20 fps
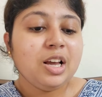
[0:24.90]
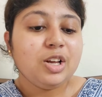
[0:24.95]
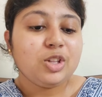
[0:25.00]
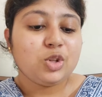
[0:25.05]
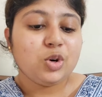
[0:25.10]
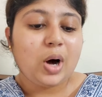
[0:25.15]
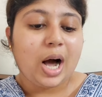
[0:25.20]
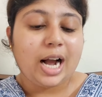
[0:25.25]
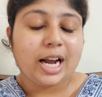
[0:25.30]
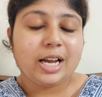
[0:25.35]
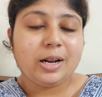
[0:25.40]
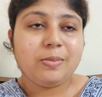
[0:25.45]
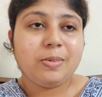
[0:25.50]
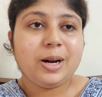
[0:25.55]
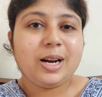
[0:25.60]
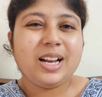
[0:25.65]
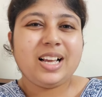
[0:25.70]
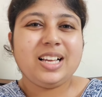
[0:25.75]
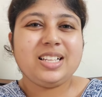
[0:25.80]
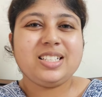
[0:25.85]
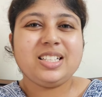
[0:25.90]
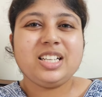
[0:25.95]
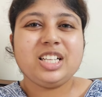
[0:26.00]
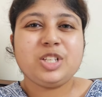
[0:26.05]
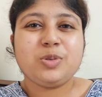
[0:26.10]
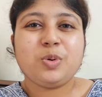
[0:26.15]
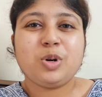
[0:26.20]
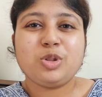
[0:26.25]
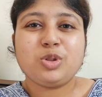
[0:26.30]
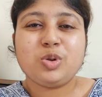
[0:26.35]
তো আগের বারে
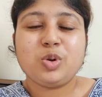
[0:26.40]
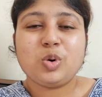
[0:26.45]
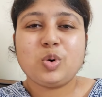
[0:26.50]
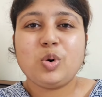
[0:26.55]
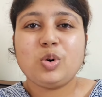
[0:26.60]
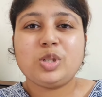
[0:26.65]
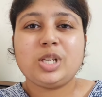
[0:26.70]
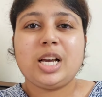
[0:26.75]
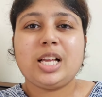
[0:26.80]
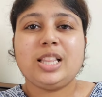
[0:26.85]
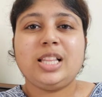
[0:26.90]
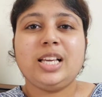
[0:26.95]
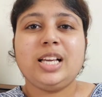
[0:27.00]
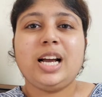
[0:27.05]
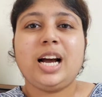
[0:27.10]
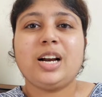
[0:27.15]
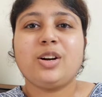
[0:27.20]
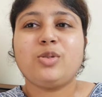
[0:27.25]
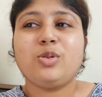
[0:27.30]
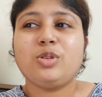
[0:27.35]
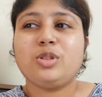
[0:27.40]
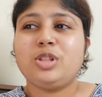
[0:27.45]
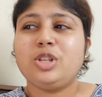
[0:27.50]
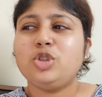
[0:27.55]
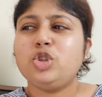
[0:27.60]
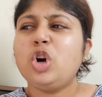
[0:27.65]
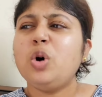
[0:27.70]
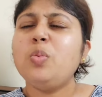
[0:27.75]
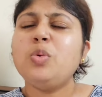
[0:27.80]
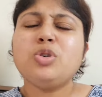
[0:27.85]
জিনিসপত্র গোছাতে আর করতে
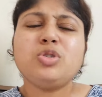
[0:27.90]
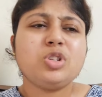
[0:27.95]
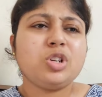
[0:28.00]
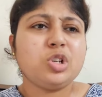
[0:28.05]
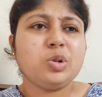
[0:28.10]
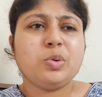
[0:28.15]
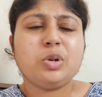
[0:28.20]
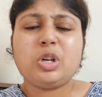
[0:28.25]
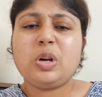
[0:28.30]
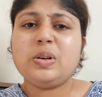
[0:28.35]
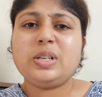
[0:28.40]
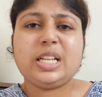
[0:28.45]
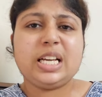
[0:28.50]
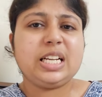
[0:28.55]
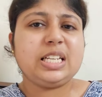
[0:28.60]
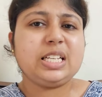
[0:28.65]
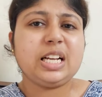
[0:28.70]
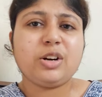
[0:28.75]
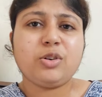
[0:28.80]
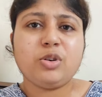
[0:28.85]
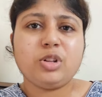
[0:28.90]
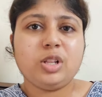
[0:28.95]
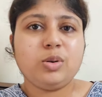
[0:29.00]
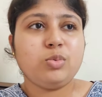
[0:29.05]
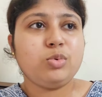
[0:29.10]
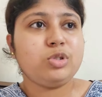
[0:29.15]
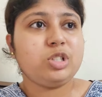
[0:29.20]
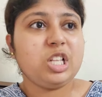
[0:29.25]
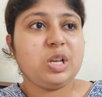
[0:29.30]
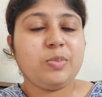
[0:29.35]
সমস্ত কিছু সব ঠিকঠাক করতে
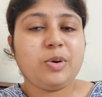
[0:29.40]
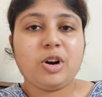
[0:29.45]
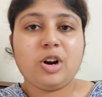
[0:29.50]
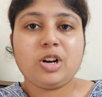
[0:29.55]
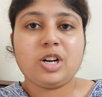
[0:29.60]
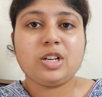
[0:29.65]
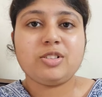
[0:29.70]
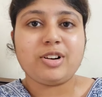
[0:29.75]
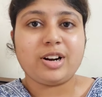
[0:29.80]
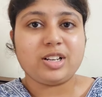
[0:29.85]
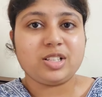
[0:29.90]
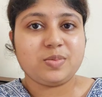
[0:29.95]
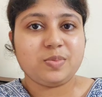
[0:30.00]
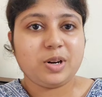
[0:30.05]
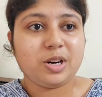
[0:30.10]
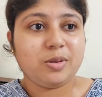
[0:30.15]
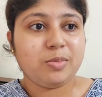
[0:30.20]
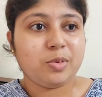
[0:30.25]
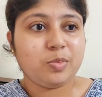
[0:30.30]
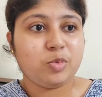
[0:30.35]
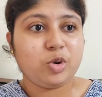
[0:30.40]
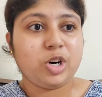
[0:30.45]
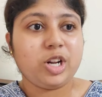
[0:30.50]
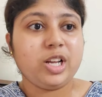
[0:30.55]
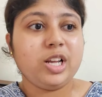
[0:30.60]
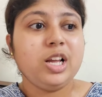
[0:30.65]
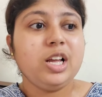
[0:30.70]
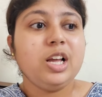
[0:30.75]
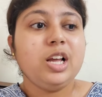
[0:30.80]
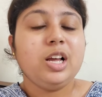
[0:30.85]
বুঝতেই পারো একটা ট্রান্সফারের পরে
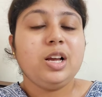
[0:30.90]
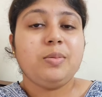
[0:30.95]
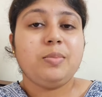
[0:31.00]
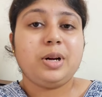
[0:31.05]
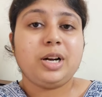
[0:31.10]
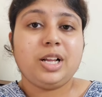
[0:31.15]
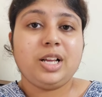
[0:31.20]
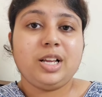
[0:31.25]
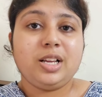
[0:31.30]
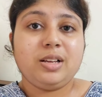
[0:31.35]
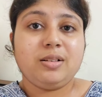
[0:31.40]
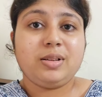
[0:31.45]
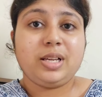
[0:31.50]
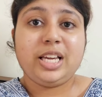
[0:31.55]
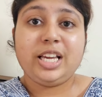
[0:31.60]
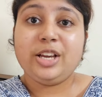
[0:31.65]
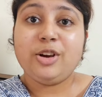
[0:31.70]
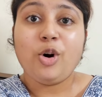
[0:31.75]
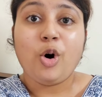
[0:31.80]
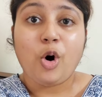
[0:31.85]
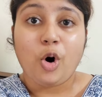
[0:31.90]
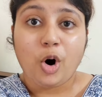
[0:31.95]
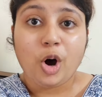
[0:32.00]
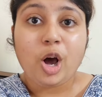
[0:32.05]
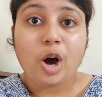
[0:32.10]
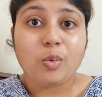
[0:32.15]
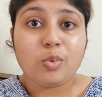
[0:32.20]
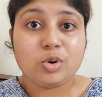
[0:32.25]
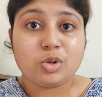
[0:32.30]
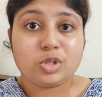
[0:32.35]
মানে কি হয়
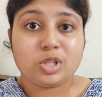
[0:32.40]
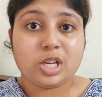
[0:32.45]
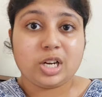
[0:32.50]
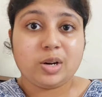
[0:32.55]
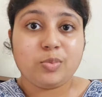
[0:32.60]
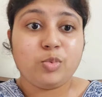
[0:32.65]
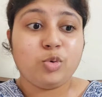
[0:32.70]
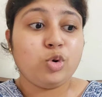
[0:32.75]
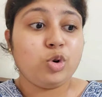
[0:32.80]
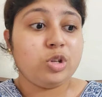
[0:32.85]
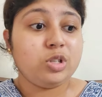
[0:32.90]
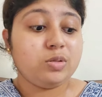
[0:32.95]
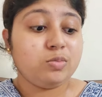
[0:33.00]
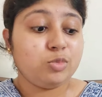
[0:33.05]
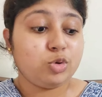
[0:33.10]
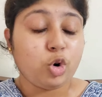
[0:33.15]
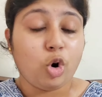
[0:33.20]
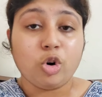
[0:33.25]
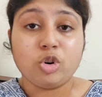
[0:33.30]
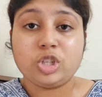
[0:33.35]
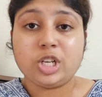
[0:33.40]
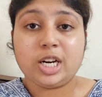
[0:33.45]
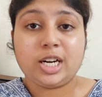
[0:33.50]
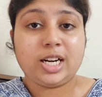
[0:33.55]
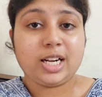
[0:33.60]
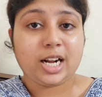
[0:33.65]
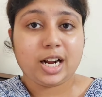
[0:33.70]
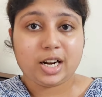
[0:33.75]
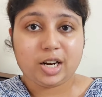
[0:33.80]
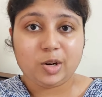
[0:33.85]
অবস্থাটা পুরো
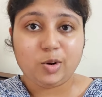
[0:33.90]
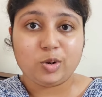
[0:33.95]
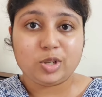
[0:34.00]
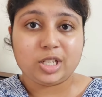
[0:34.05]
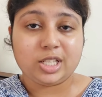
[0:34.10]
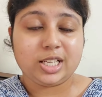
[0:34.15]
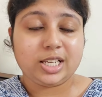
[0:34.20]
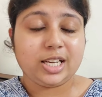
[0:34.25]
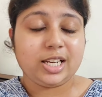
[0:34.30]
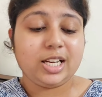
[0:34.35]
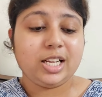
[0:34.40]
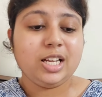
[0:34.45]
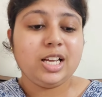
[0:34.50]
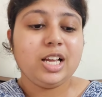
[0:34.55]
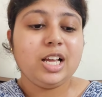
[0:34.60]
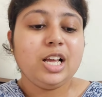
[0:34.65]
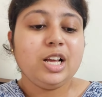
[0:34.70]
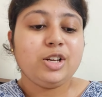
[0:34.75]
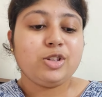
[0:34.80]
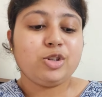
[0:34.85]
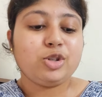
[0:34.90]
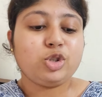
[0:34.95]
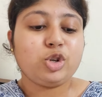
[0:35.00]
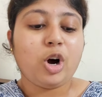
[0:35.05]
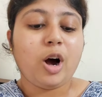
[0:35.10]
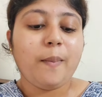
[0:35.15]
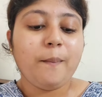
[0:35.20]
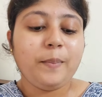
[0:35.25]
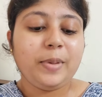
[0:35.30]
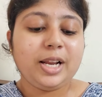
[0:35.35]
সংসারটাকে একটা গোছাতে গেলে তো
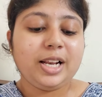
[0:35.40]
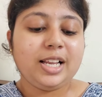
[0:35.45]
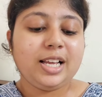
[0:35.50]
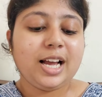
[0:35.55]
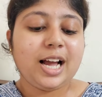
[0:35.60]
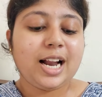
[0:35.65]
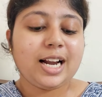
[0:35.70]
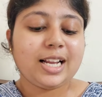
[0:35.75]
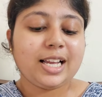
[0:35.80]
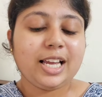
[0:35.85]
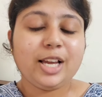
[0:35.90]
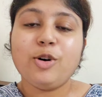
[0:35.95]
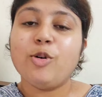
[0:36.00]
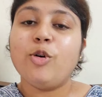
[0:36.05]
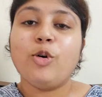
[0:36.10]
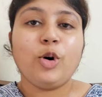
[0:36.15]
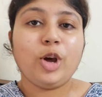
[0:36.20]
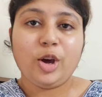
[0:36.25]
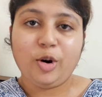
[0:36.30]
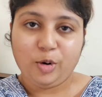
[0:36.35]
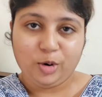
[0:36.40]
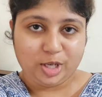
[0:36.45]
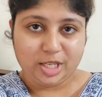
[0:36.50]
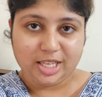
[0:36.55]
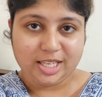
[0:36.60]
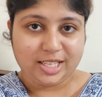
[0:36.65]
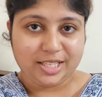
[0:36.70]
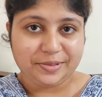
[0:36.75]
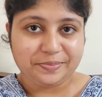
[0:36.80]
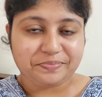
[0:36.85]
সব মিলিয়ে আর কি হয়ে
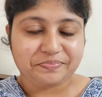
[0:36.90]
ওঠেনি